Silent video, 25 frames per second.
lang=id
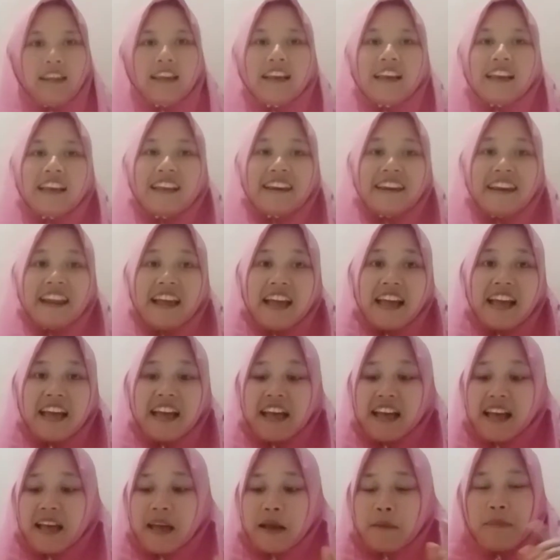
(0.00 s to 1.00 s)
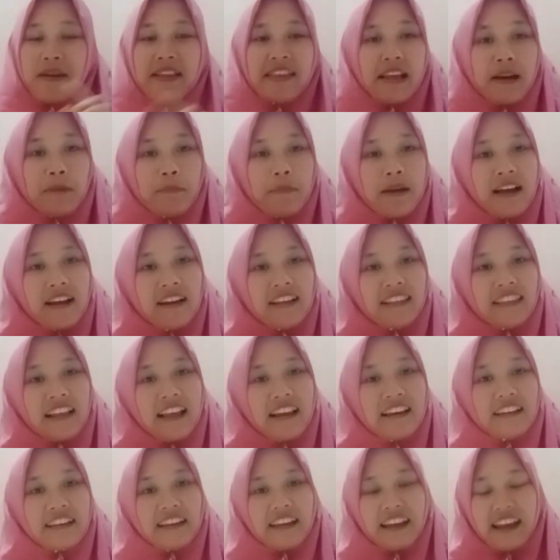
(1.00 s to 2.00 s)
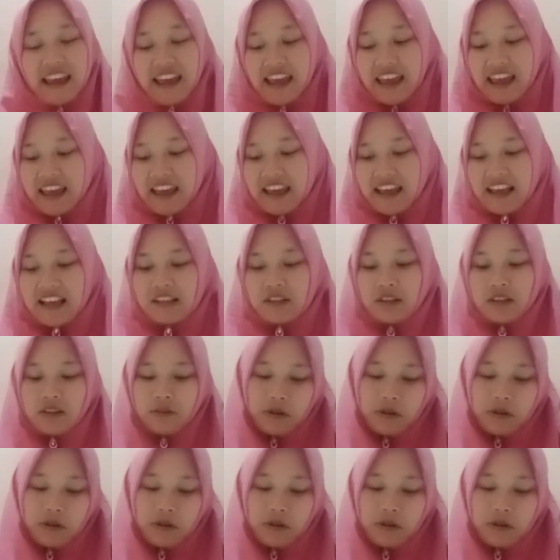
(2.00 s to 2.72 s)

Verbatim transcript: Nah, banyak banget kan, guys?